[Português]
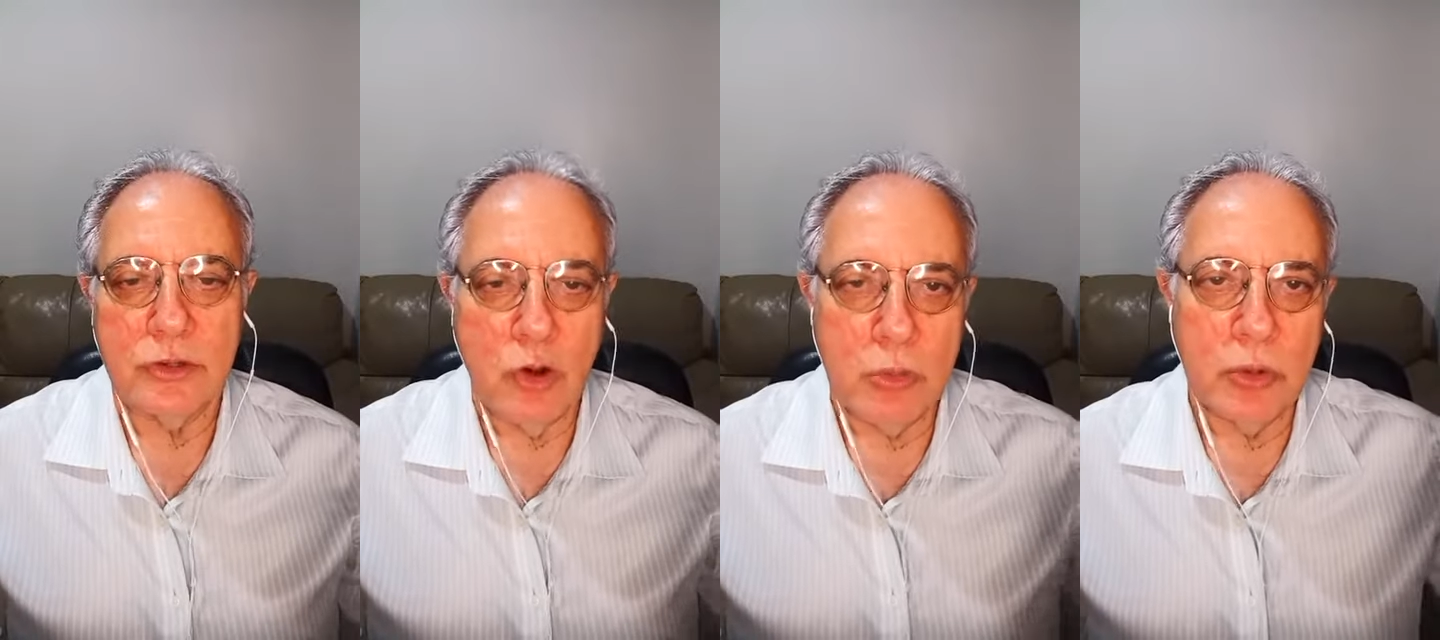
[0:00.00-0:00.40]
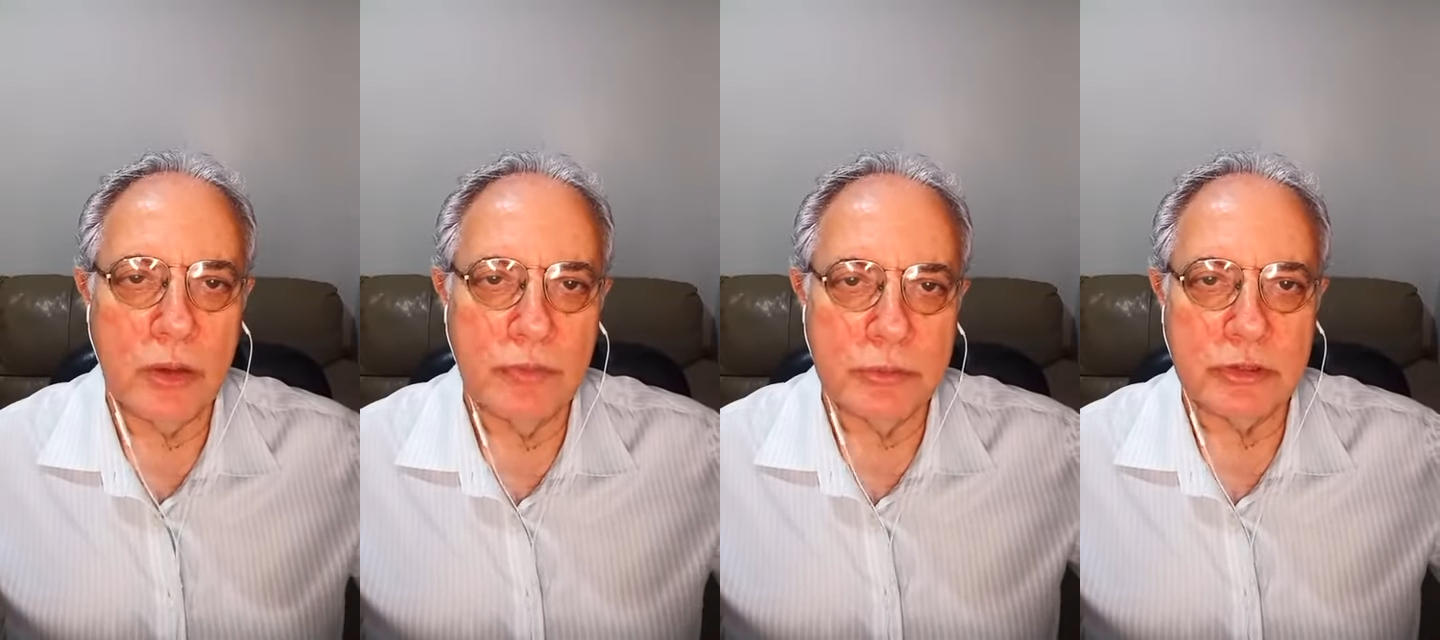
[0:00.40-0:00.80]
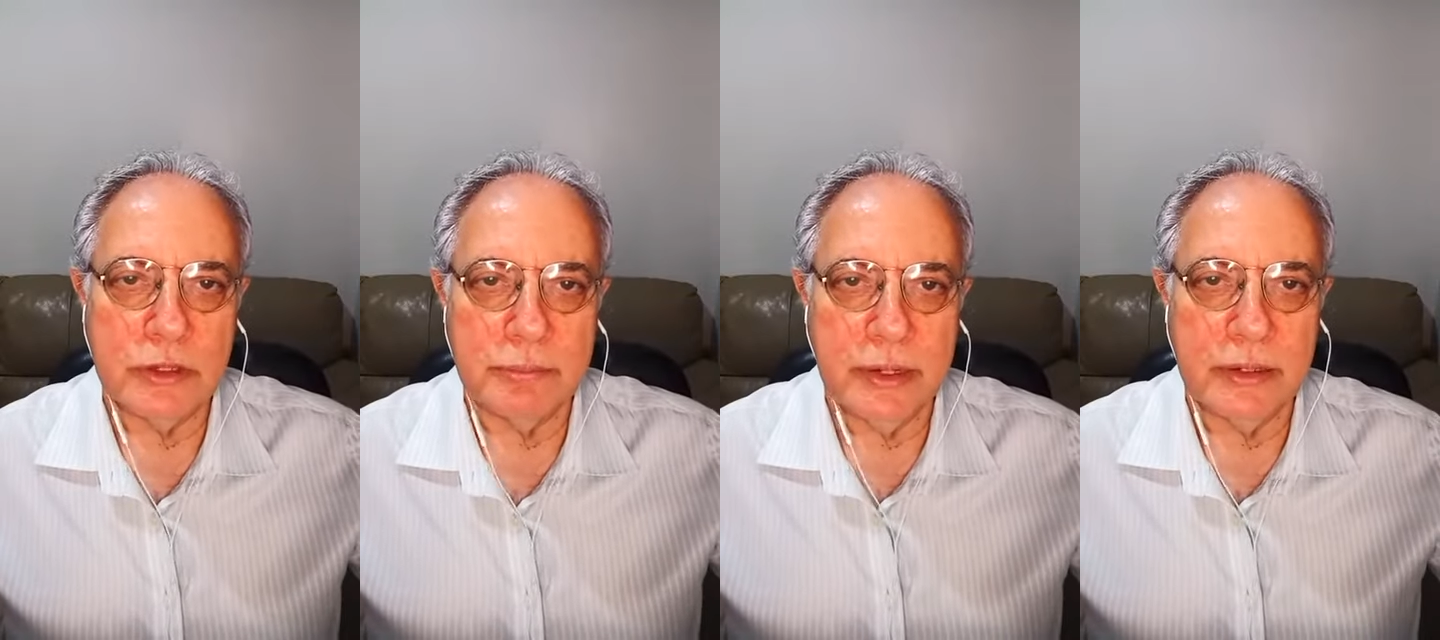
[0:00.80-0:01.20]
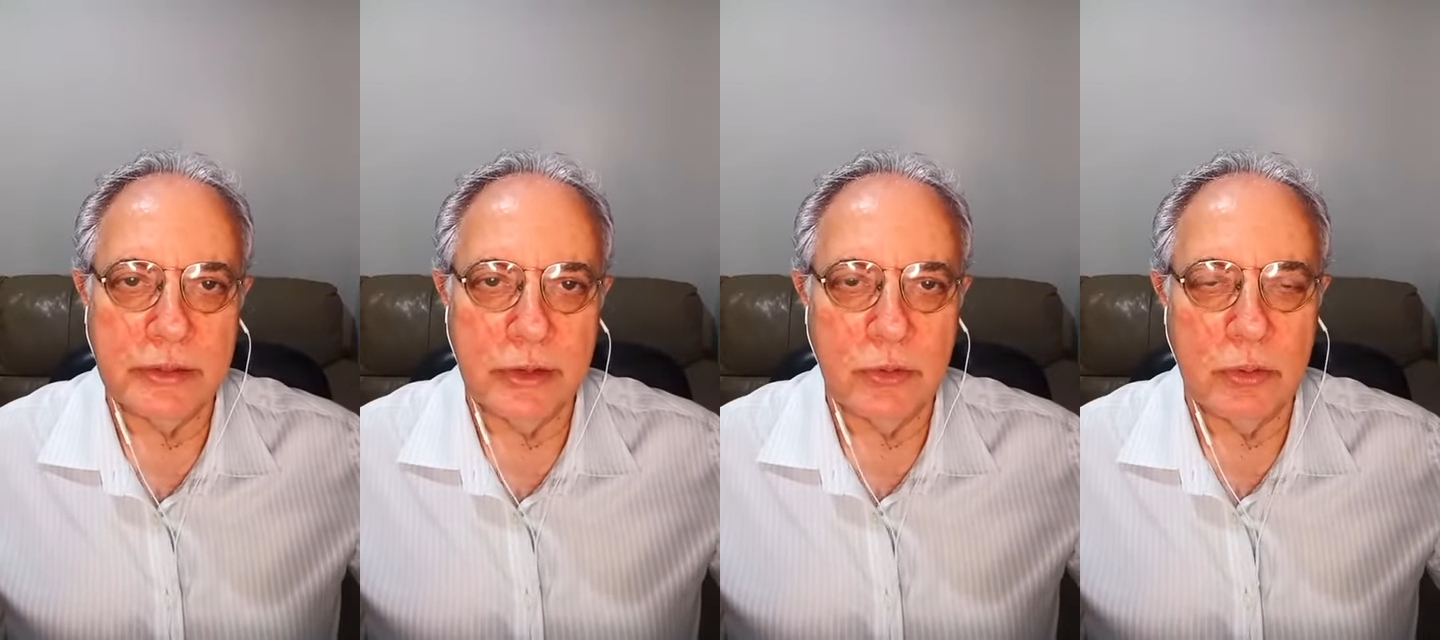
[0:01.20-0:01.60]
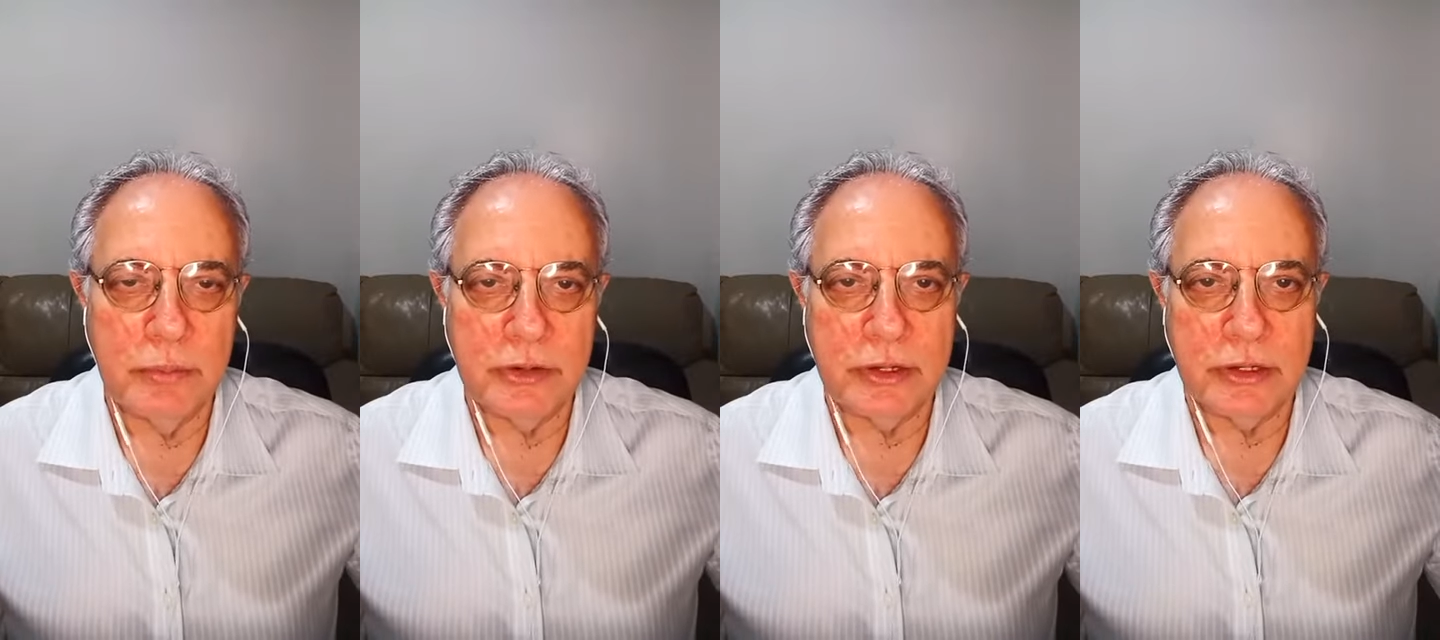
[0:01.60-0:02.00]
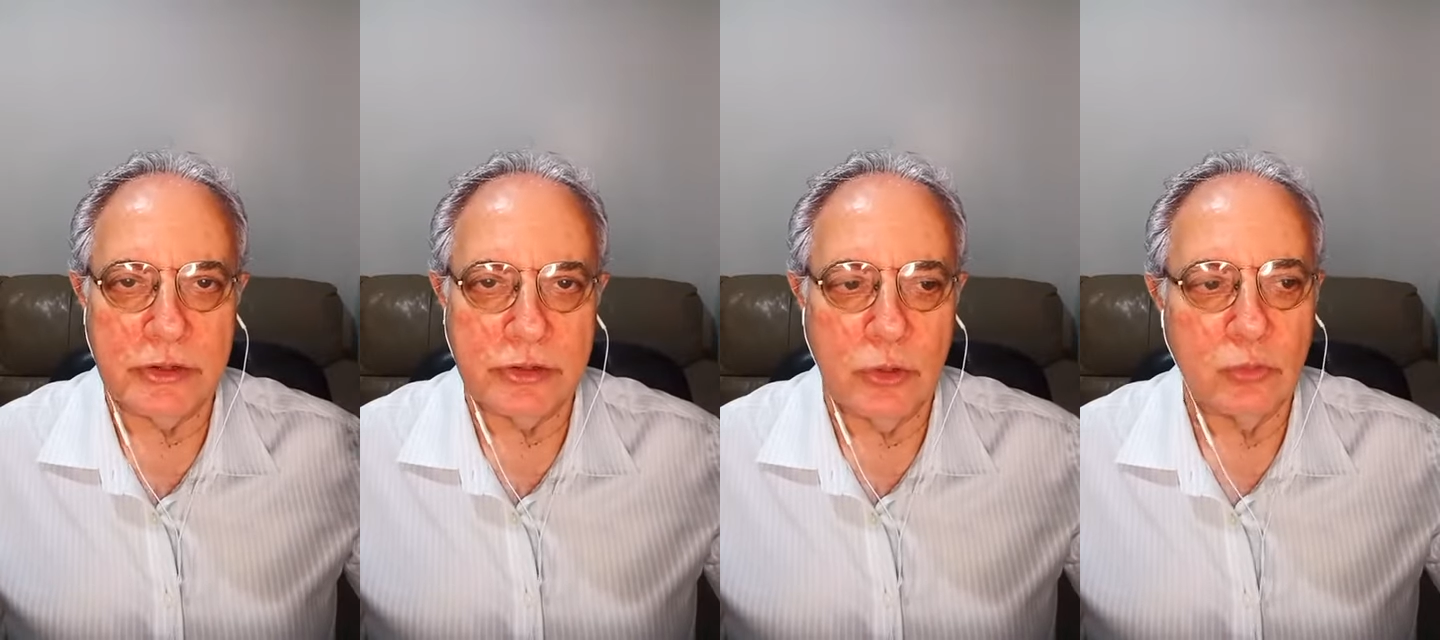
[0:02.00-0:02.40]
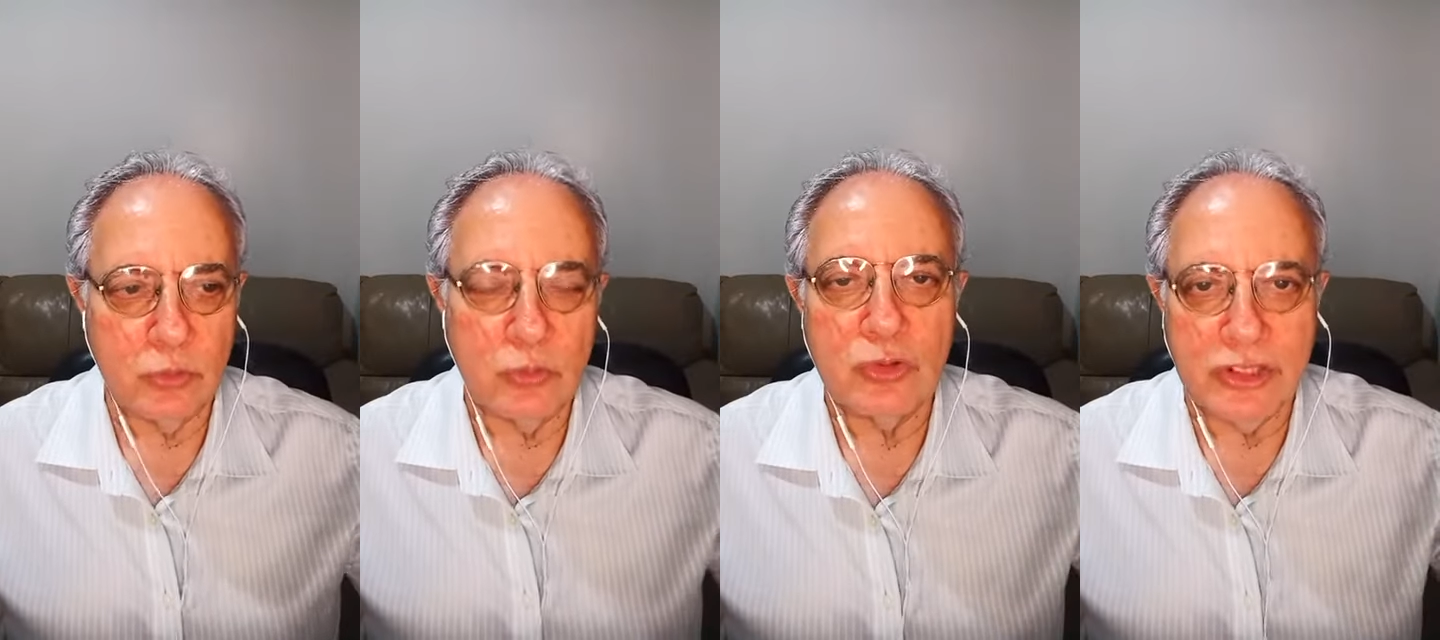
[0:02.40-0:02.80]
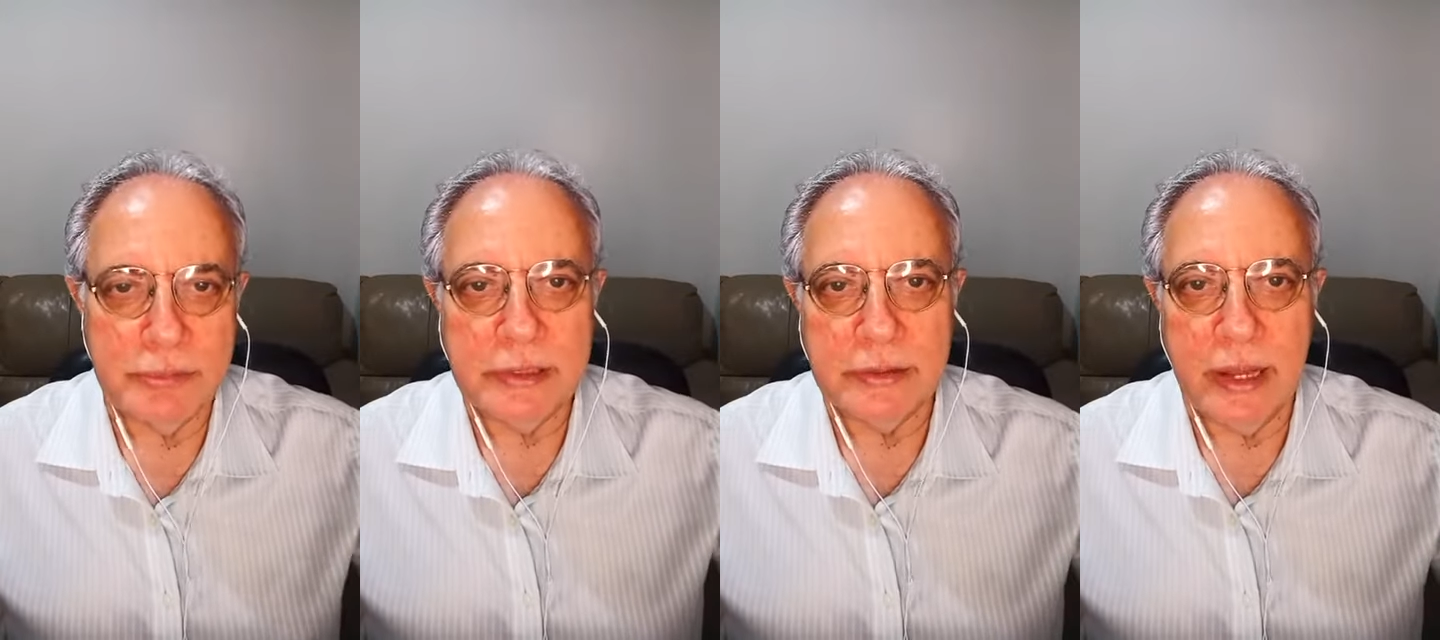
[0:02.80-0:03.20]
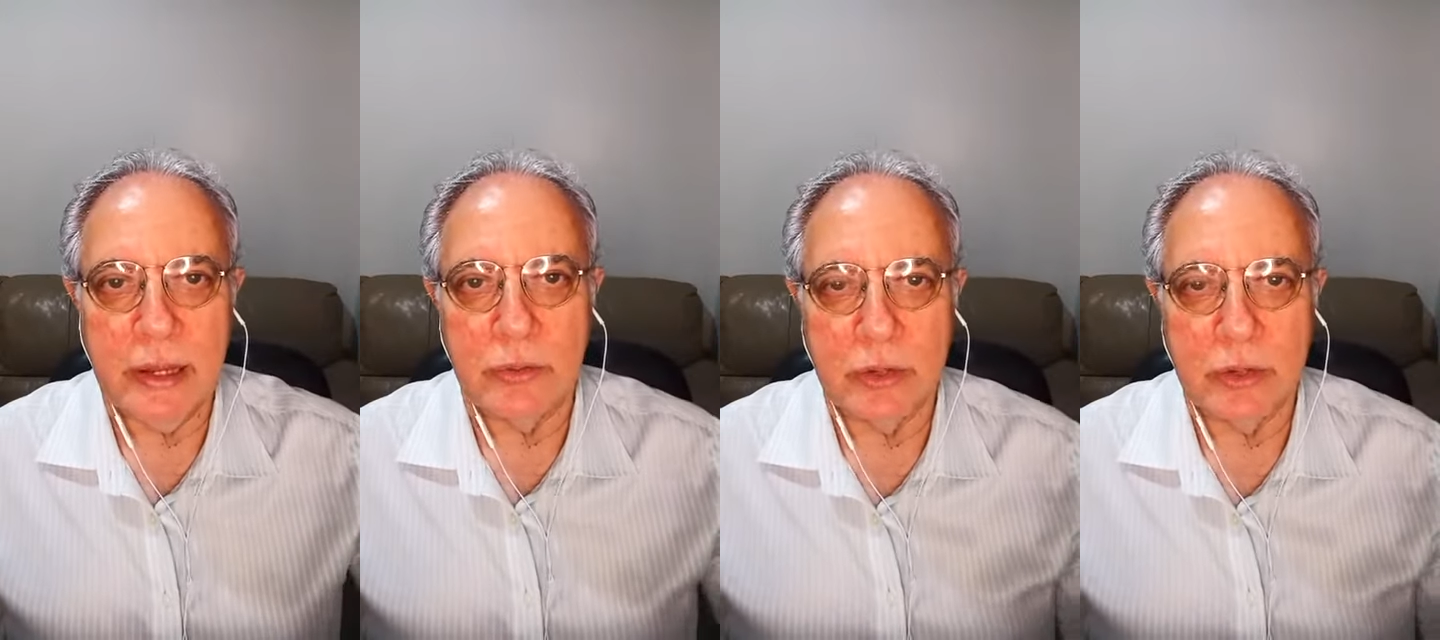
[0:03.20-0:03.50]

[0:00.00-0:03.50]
como nós vimos também anteriormente a questão de um cemitério,